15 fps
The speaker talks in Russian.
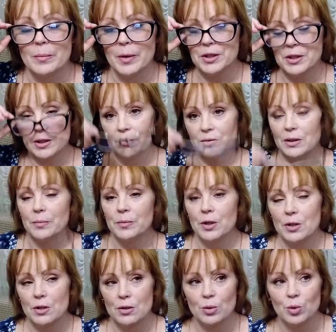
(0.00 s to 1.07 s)
ароматиков там
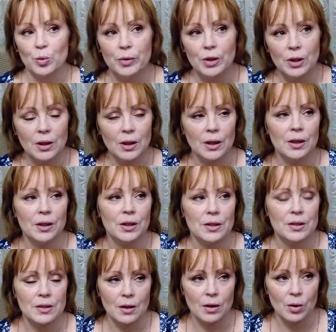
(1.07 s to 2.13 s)
есть и с клубникой,
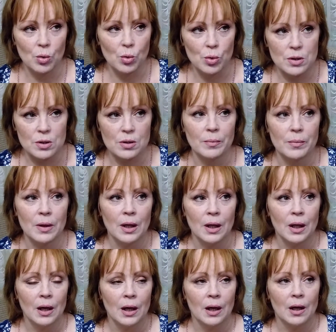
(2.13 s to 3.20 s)
есть с кокосом.
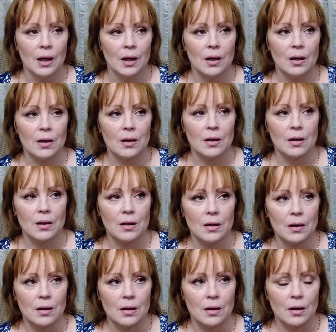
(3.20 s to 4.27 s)

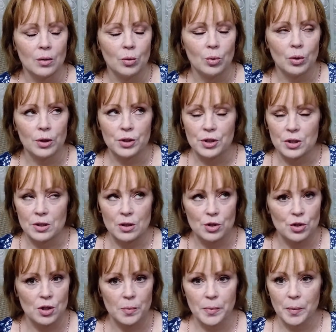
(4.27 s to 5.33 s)
А, ой, сейчас
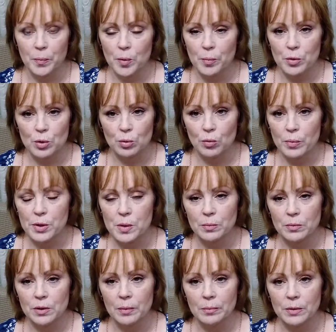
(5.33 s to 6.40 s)
даже не припомню, но в
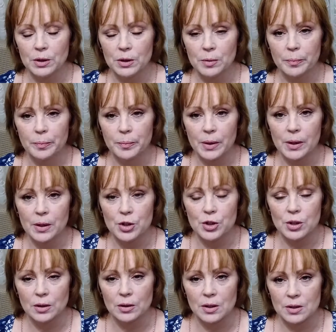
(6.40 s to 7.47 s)
общем там их
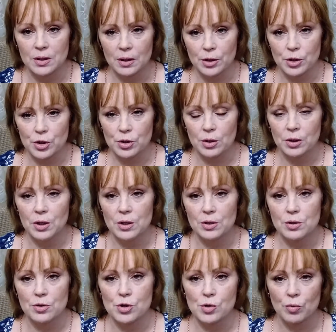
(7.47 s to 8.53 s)
прилично достаточно,
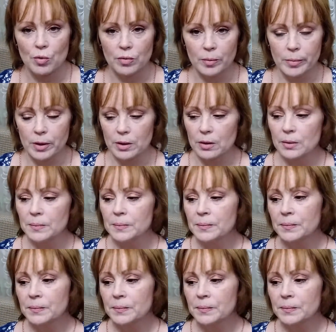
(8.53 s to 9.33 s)
есть из чего выбрать.